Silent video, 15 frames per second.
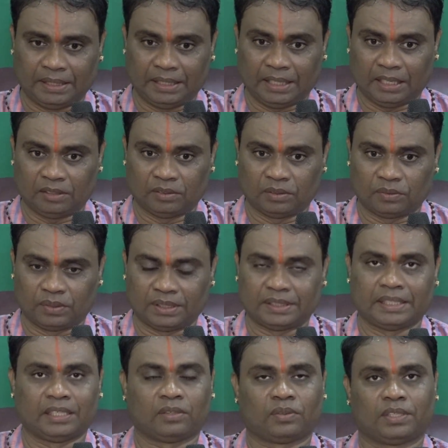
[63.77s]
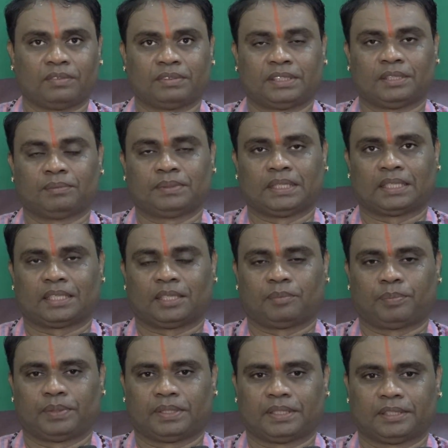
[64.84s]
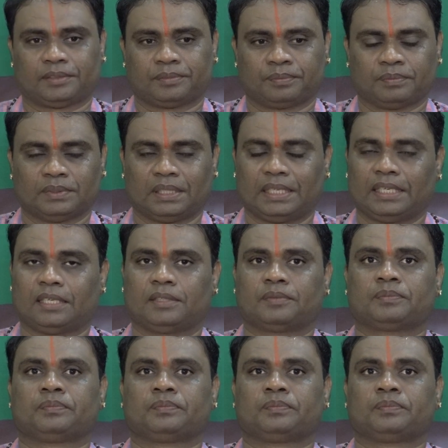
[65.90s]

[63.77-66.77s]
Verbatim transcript: தெரியாதவர்கள் கூட செய்யக்கூடிய விஷயம் சர்க்கரை பொங்கல் இல்லையா